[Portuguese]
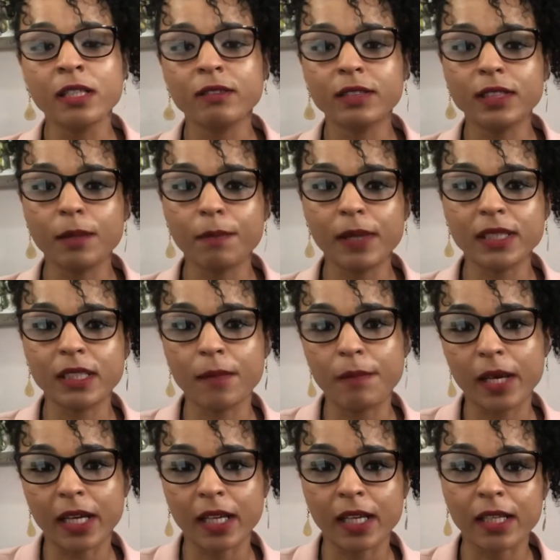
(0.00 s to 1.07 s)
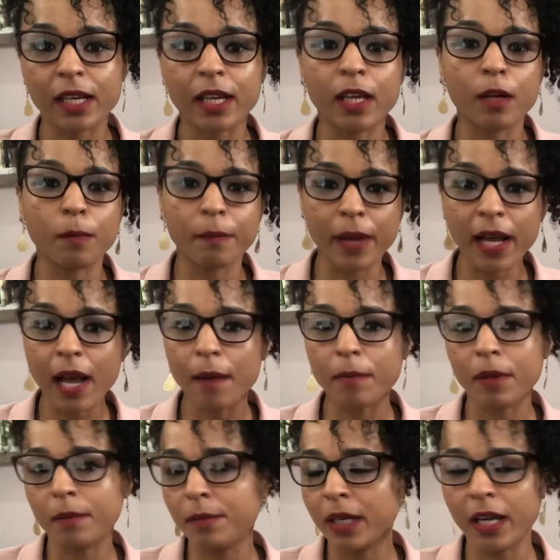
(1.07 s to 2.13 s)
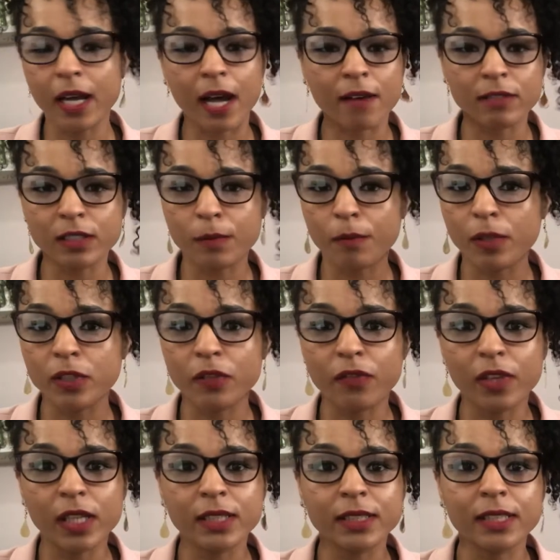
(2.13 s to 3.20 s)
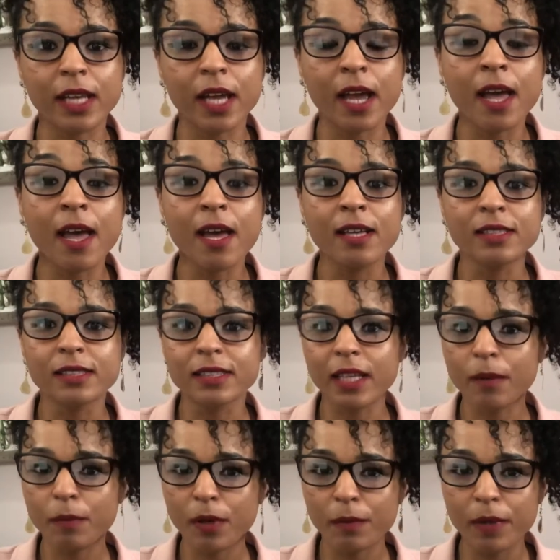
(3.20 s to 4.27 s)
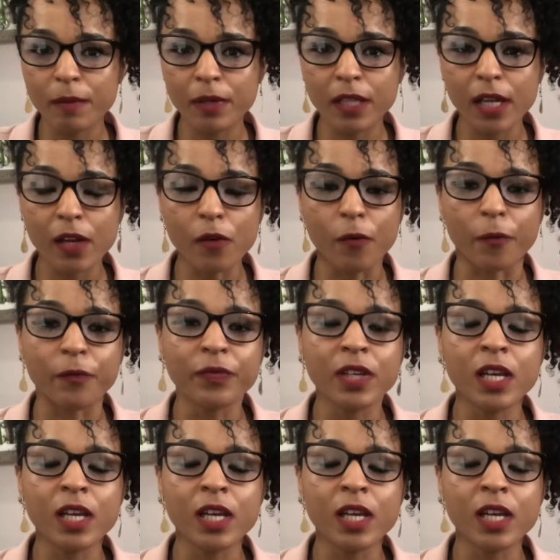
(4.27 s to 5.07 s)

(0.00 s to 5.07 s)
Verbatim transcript: Se você perceber que ela está querendo pegar para brincar, você pode oferecer sem problema nenhum.